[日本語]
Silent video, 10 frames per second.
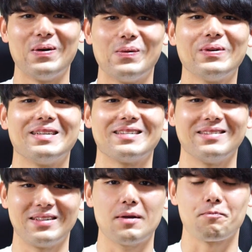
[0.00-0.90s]
思うんで
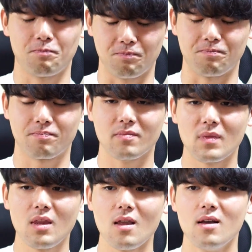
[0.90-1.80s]
すよね。うん。
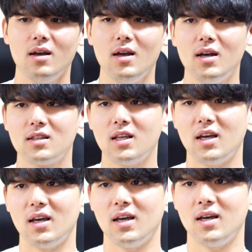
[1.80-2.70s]

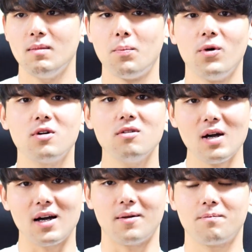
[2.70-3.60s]
で、まあ、僕
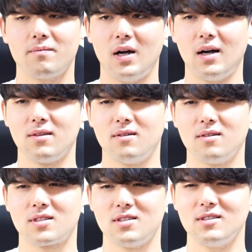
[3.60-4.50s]
はあ
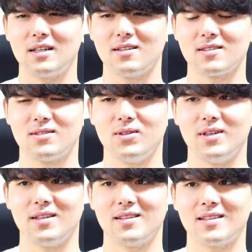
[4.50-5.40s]
の数学すご
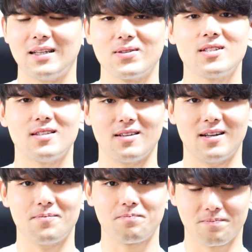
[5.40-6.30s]
い楽しいっていう
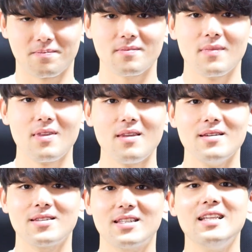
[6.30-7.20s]
か
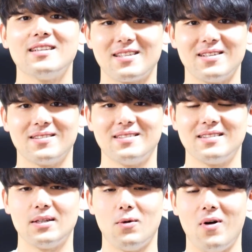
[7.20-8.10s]
好きなんですよ
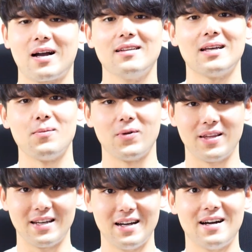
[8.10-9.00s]
例えば分かんない
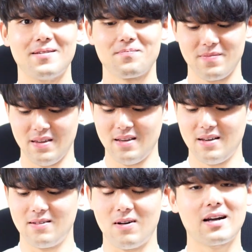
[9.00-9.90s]
問題が
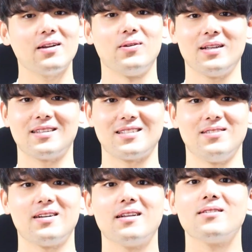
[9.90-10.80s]
分かるようになった
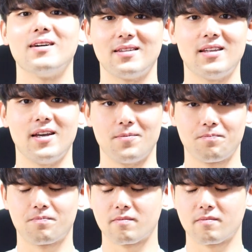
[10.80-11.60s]
瞬間とかって